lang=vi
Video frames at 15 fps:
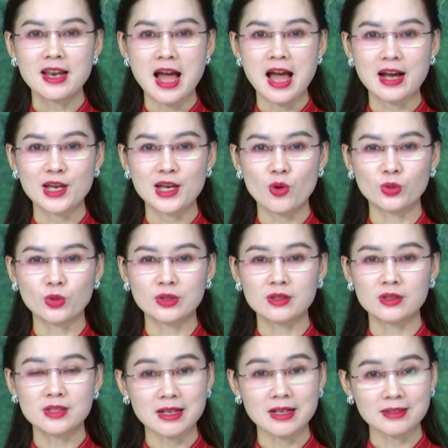là kiểu
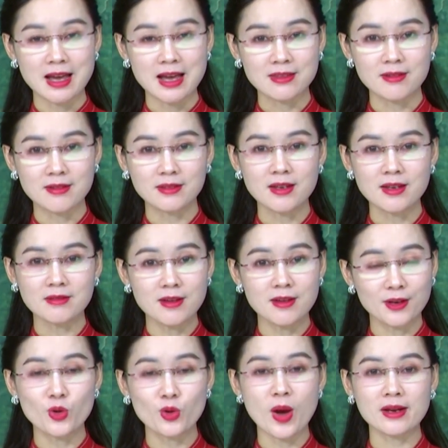trạng thái thời tiết
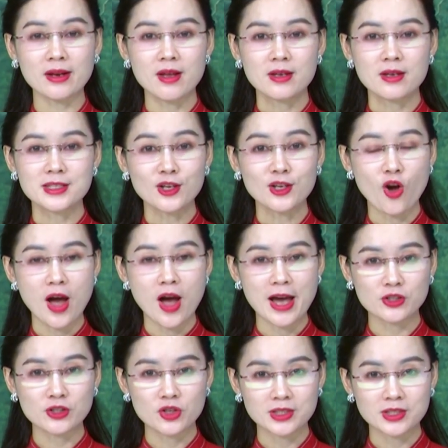cực đoan rất có
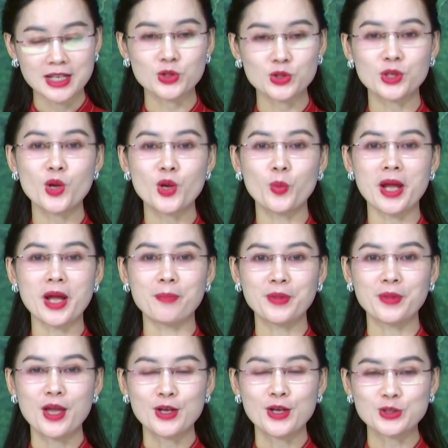hại cho sản xuất nông nghiệp.
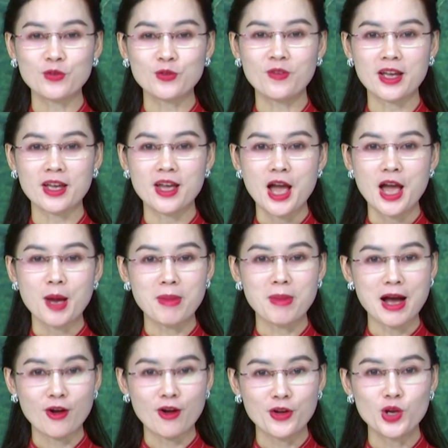Do vậy,
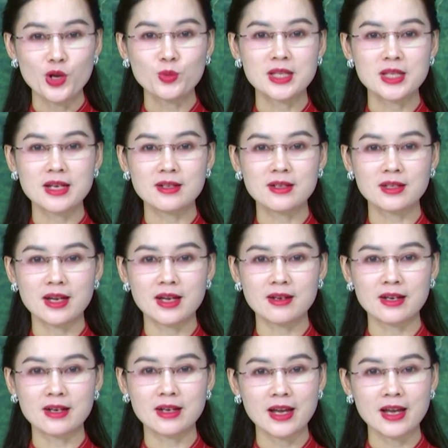bà con nông dân
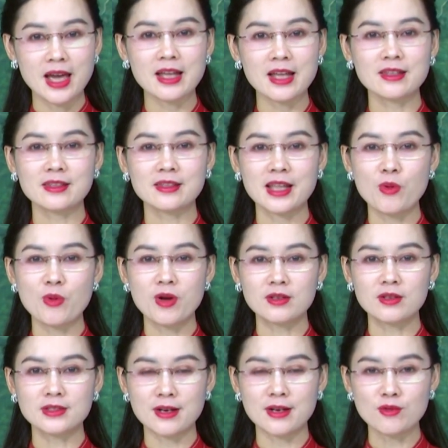cần nghe theo
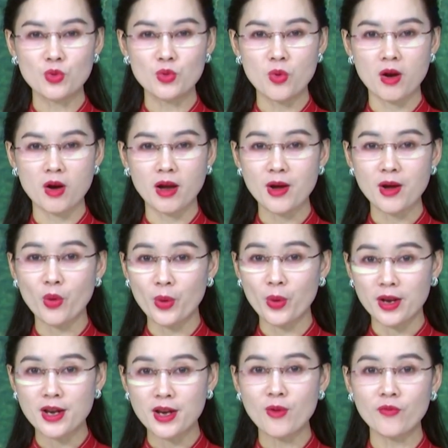hướng dẫn của các
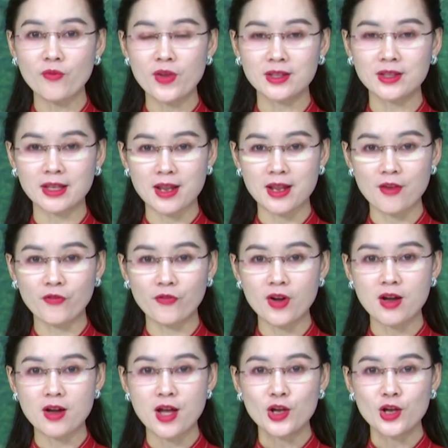khuyến nông viên tại địa
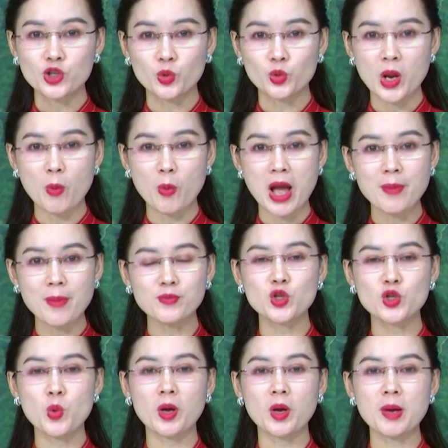phương, chủ động áp
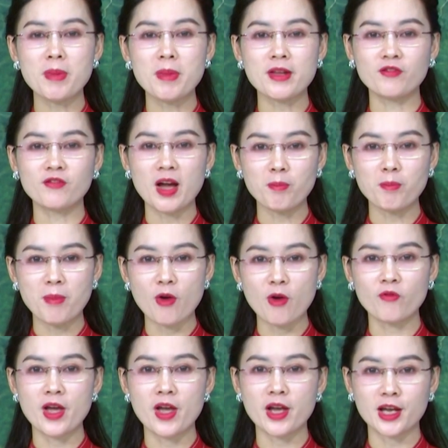dụng các biện pháp
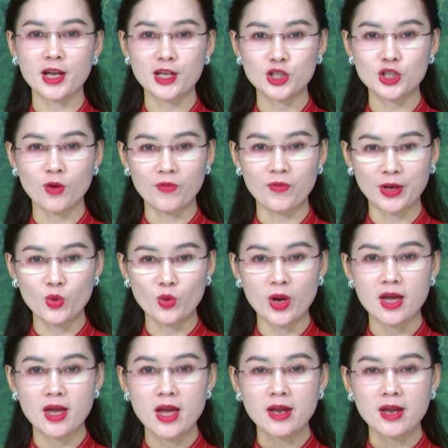bảo vệ cây trồng vật
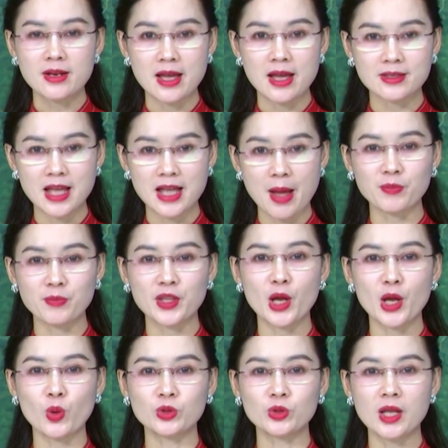nuôi để giảm
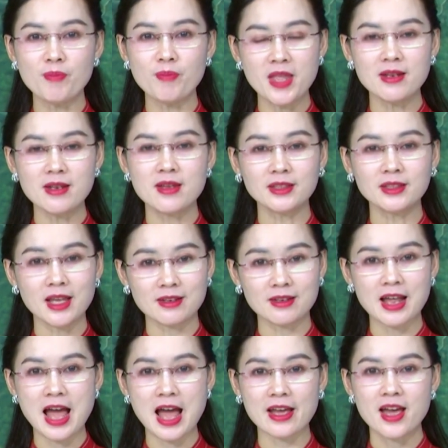thiểu thấp nhất những thiệt
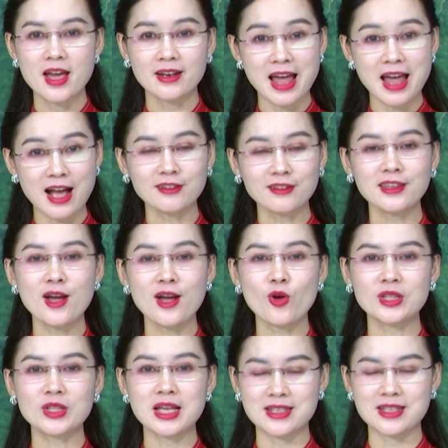hại đáng tiếc
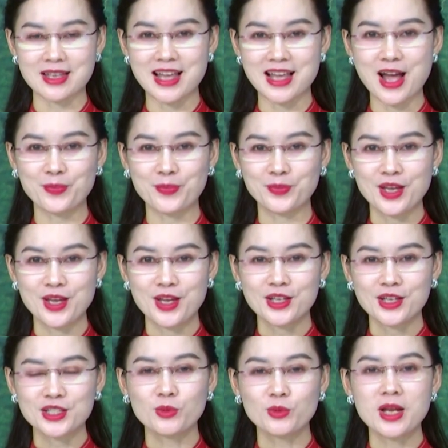có thể xảy ra.
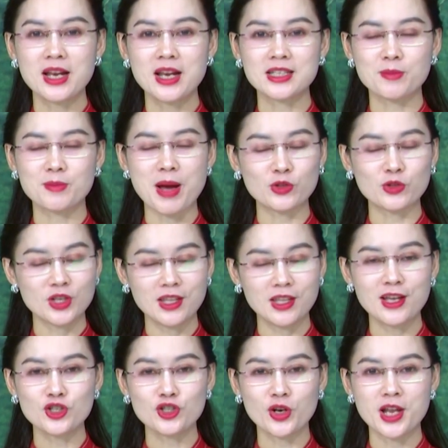Sau đây là dự báo chi
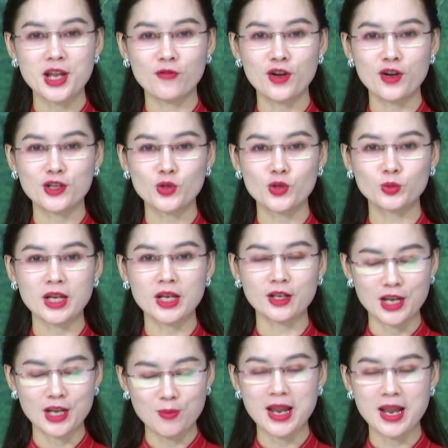tiết cho các địa phương trong tỉnh
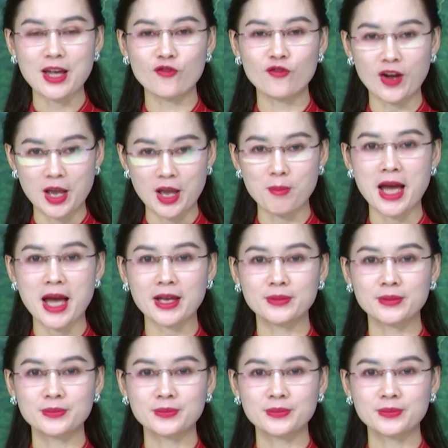đêm nay và ngày mai.